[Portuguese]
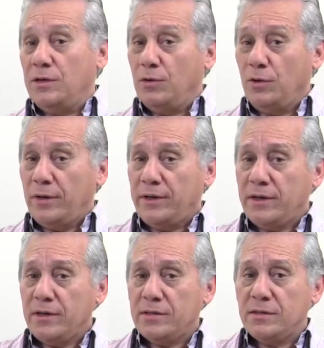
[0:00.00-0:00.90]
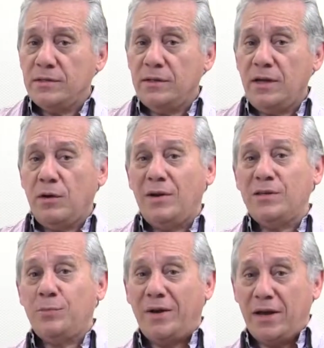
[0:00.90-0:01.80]
teóricas e
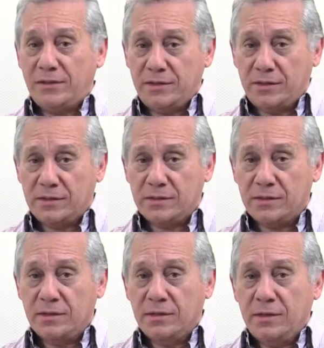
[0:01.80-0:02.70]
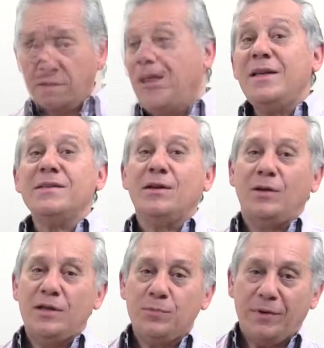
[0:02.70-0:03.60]
aulas práticas. Nas
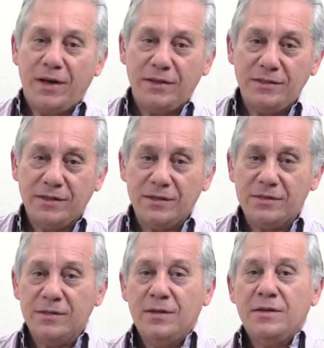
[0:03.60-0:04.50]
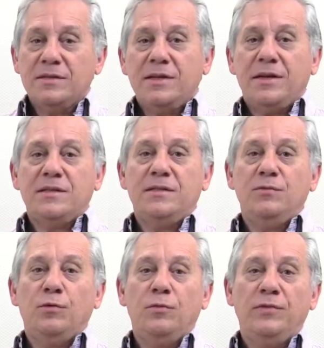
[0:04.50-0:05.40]
aulas práticas, será
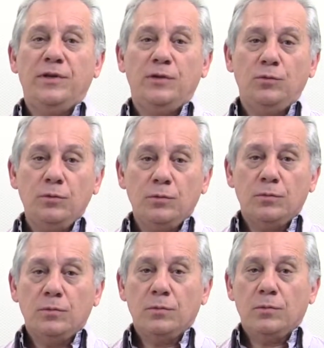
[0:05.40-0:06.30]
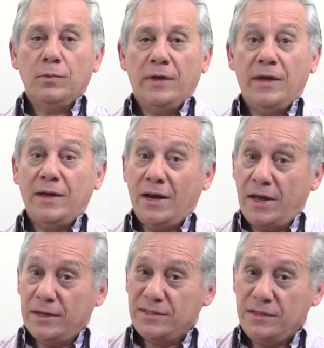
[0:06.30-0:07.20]
desenvolvido em
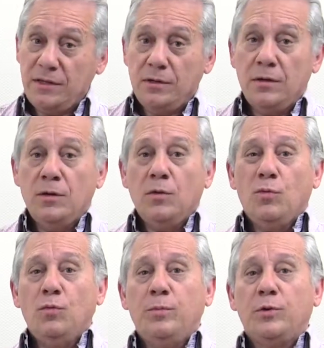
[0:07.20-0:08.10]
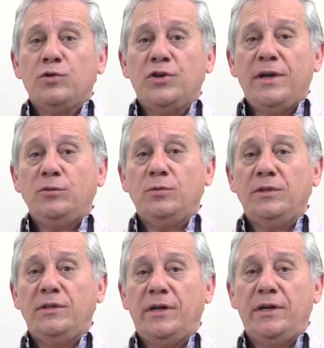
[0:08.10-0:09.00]
classe um projeto
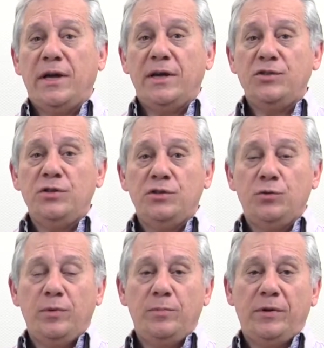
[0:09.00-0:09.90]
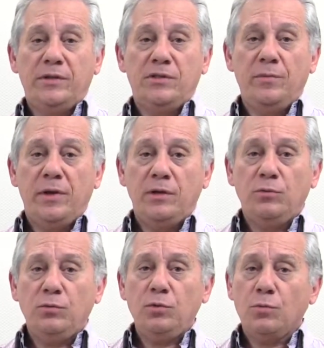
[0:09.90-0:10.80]
de drenagem de um
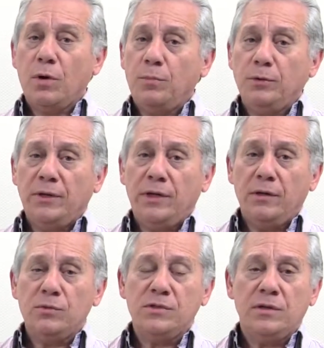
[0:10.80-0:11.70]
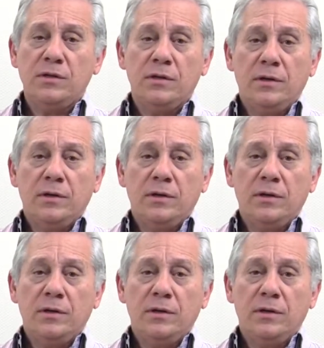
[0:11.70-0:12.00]
empreendimento no qual poderão ser